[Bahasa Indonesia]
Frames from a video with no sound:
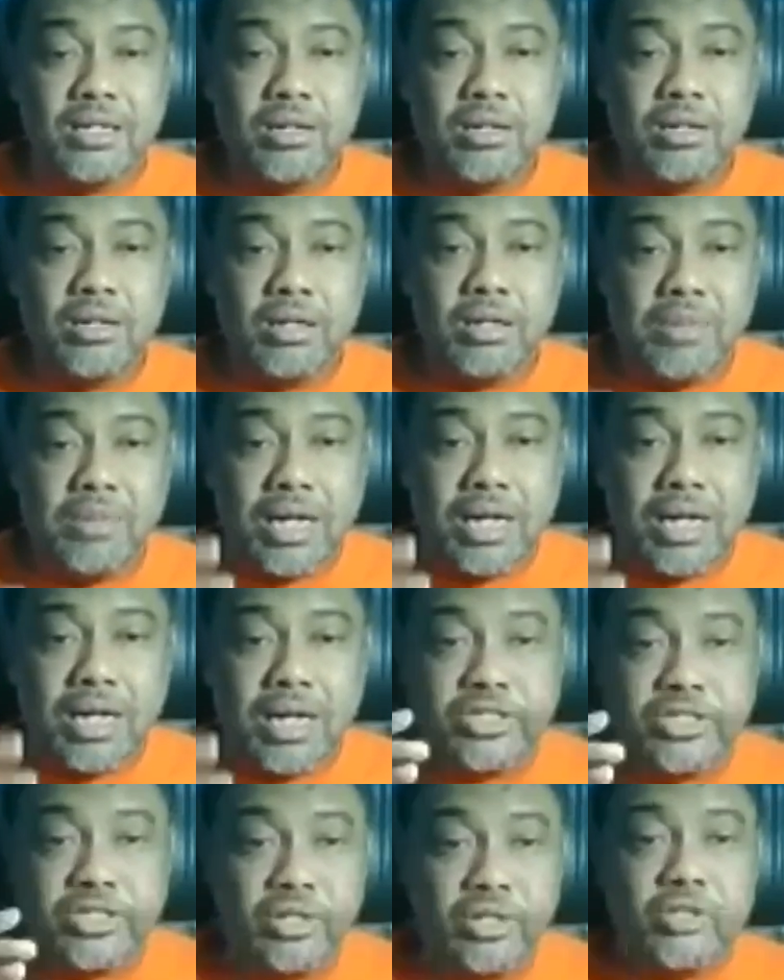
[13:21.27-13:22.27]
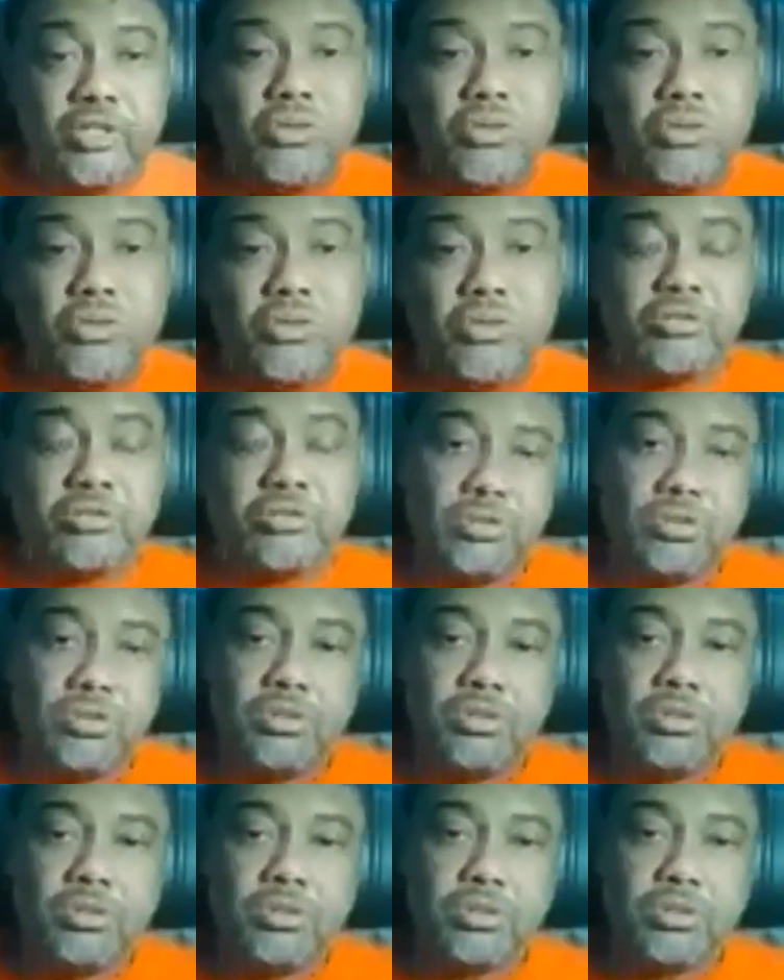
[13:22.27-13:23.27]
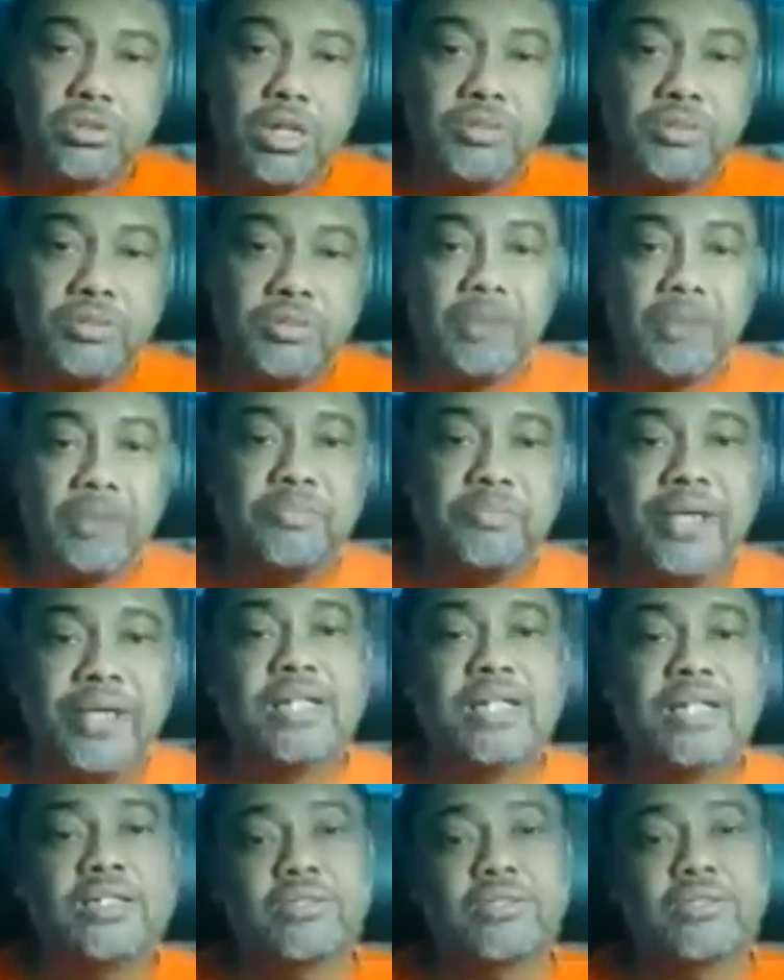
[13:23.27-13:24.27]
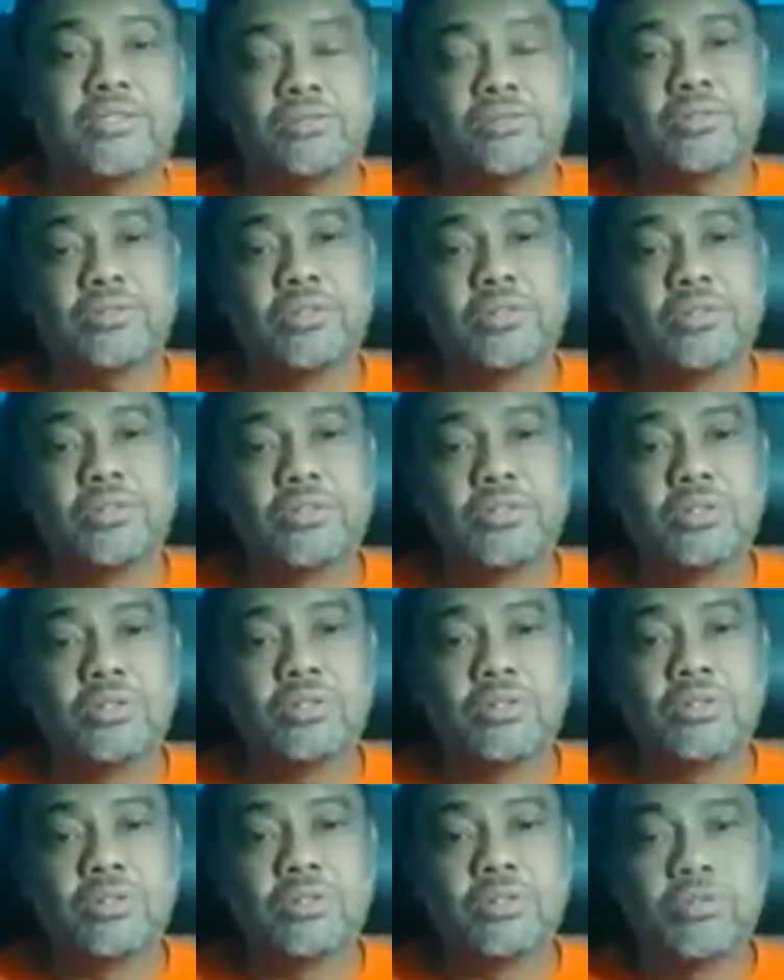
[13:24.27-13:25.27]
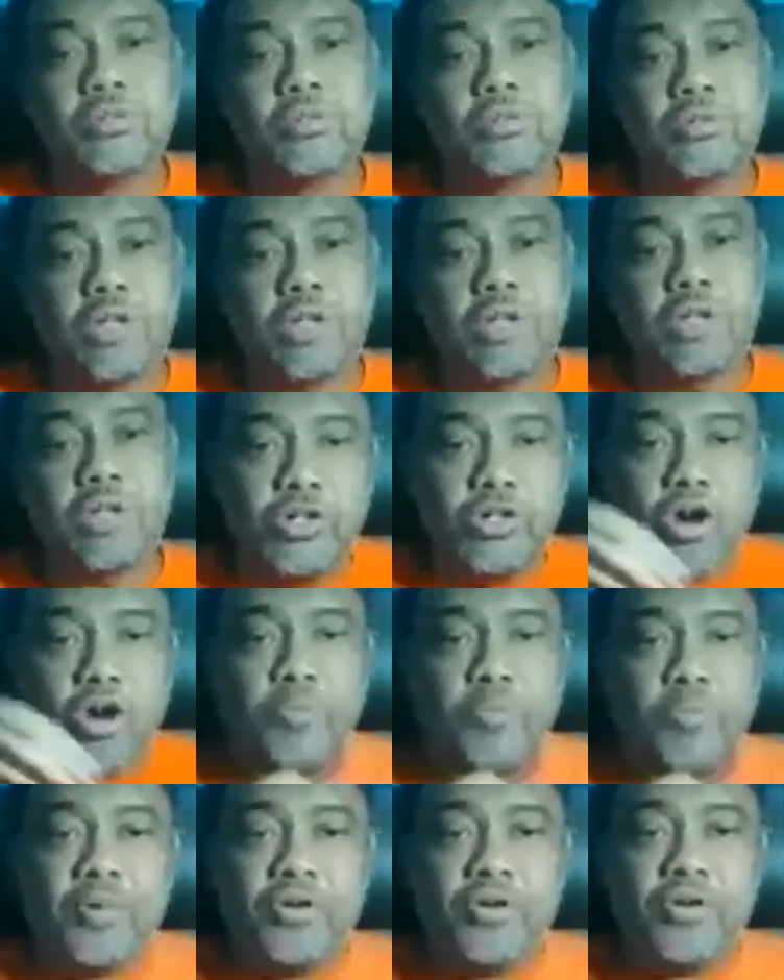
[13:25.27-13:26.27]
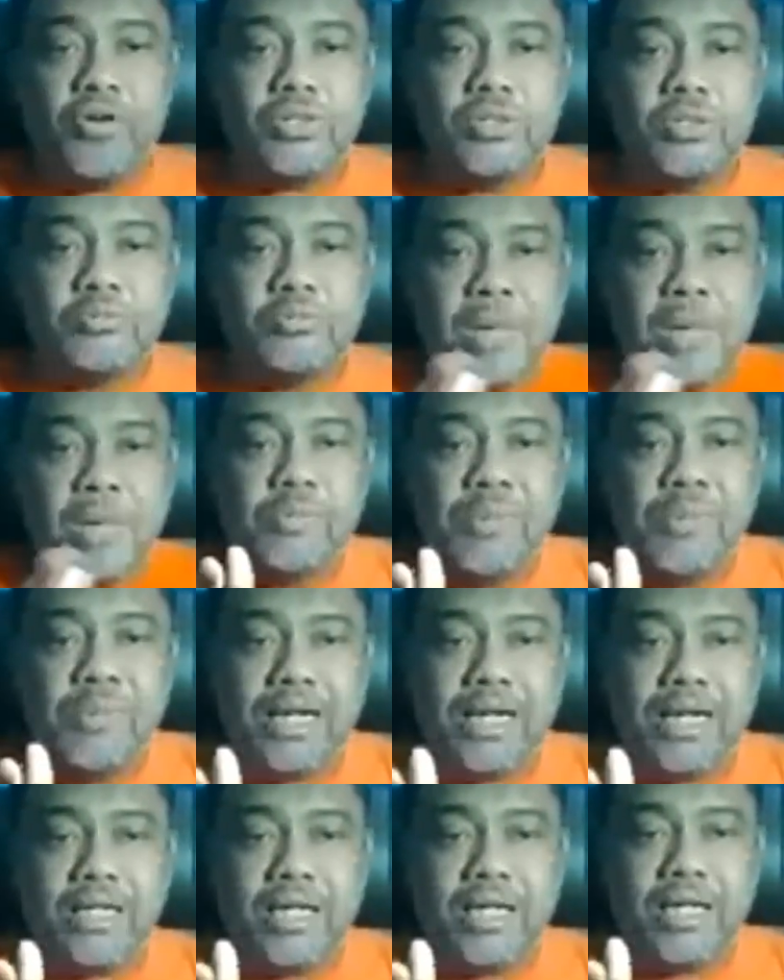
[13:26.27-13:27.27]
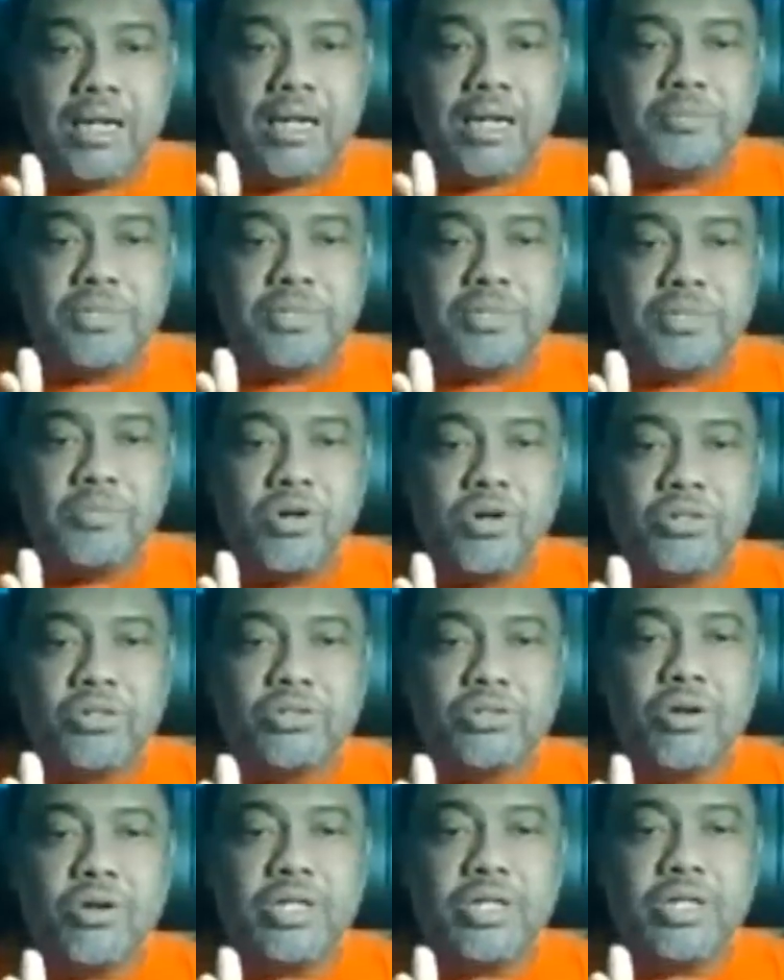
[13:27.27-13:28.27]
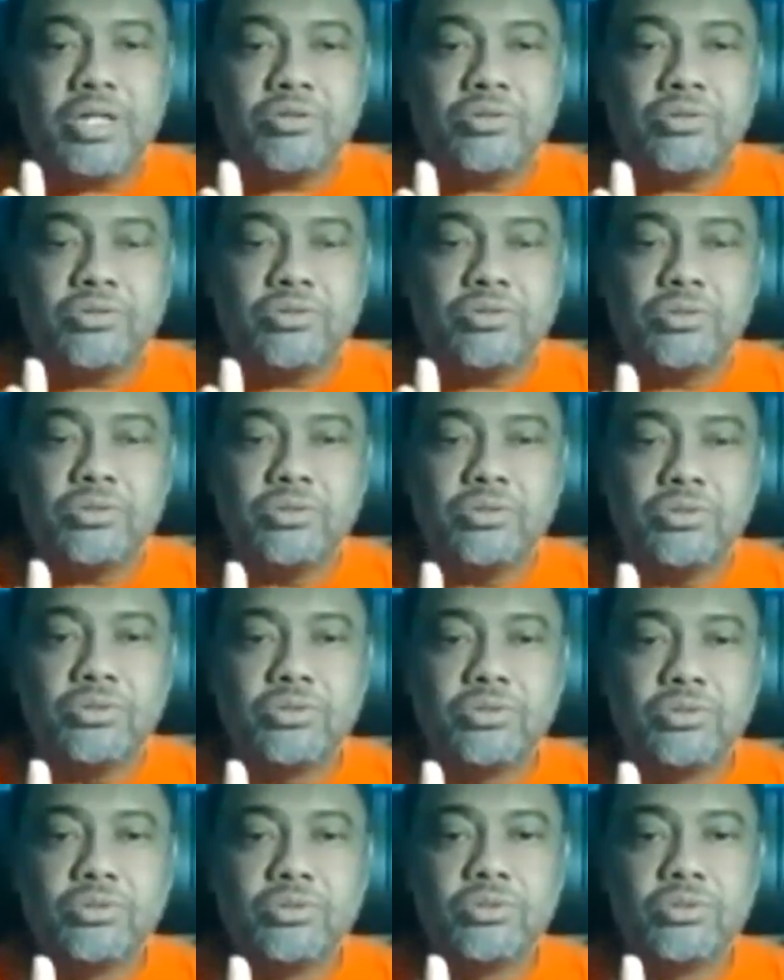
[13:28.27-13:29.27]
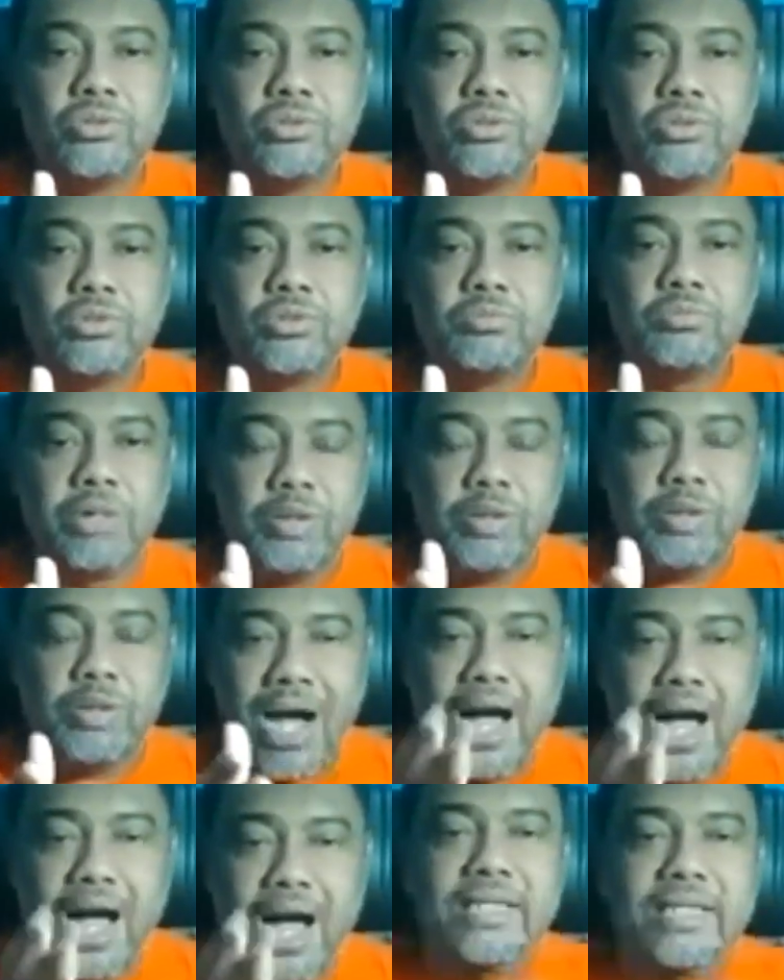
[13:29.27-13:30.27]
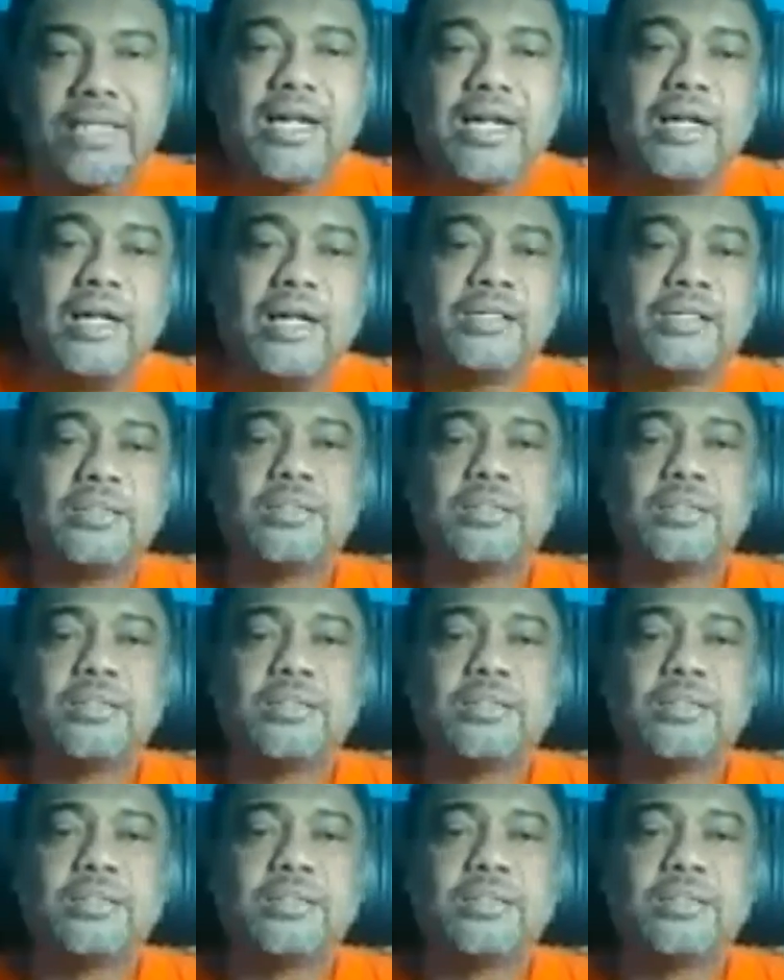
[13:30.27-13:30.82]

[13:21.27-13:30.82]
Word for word: Lemak jenuh itu. Kami sampaikan itu. Nah itu dioplos. Bagaimana negara bisa mengontrol itu? Berbahaya.